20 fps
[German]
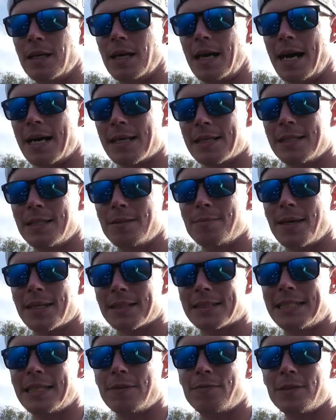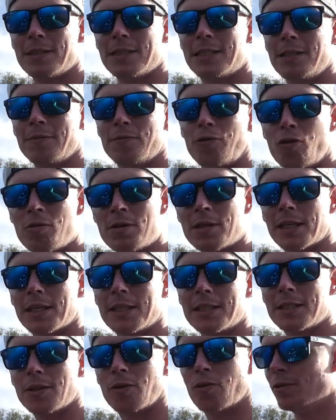Angeln macht definitiv
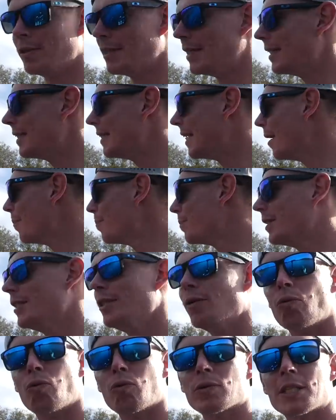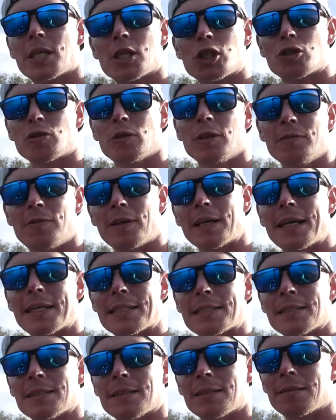hungrig und ich habe die osa Oserstullen
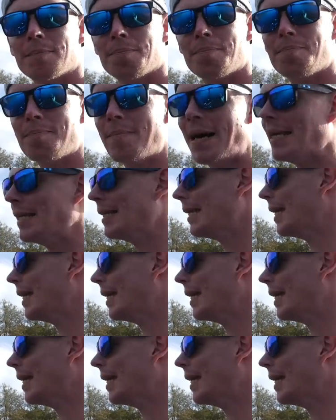vergessen. Mann